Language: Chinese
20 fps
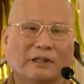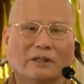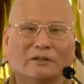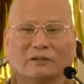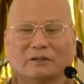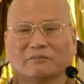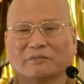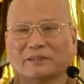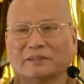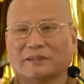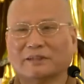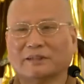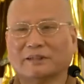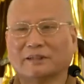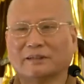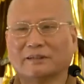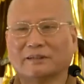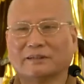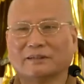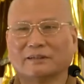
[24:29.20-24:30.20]
好，那么今
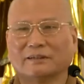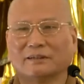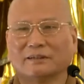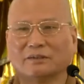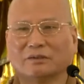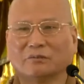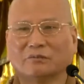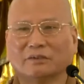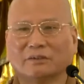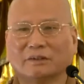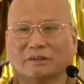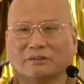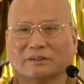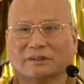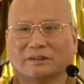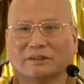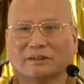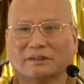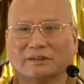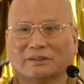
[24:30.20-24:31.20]
天我们到
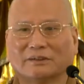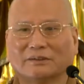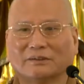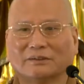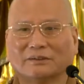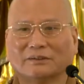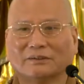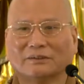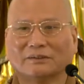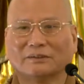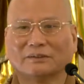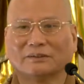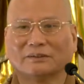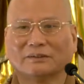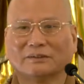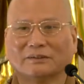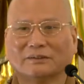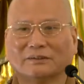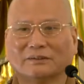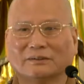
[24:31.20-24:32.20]
这里就
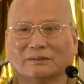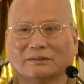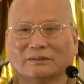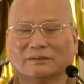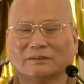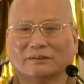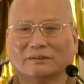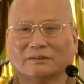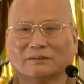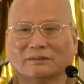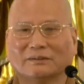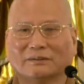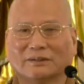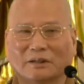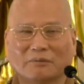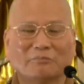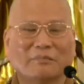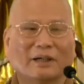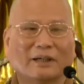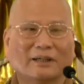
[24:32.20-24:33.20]

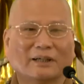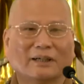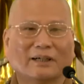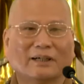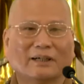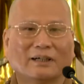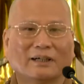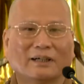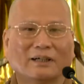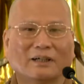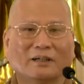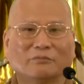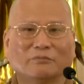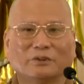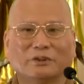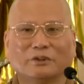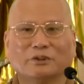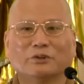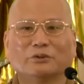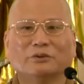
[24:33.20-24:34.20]
圆满了啊，我
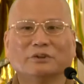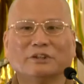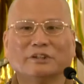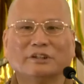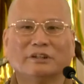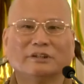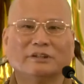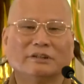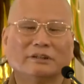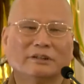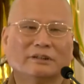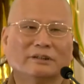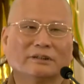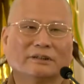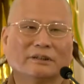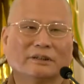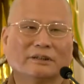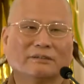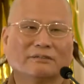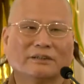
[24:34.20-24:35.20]
们春季的
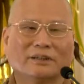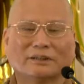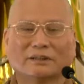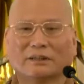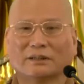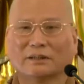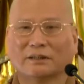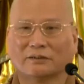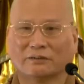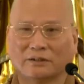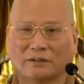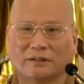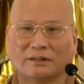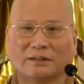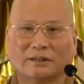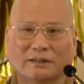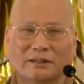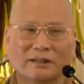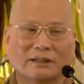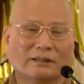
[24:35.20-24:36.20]
啊华藏道德
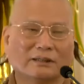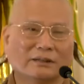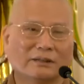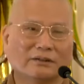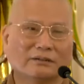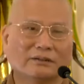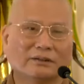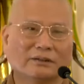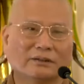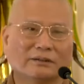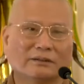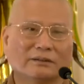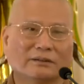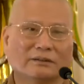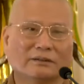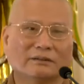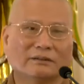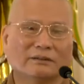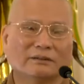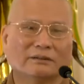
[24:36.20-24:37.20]
讲堂到这里
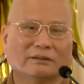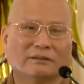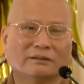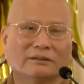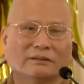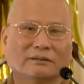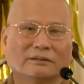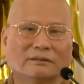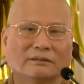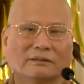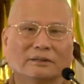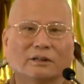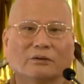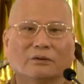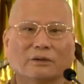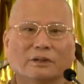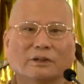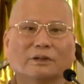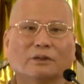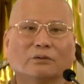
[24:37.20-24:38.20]

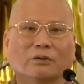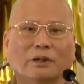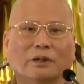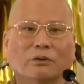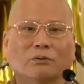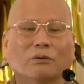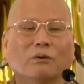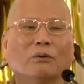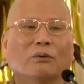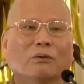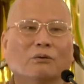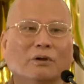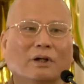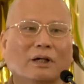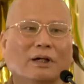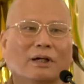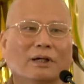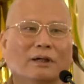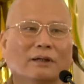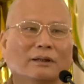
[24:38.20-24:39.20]
告一个段落
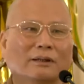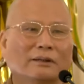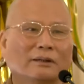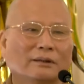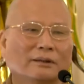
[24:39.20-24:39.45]
啊。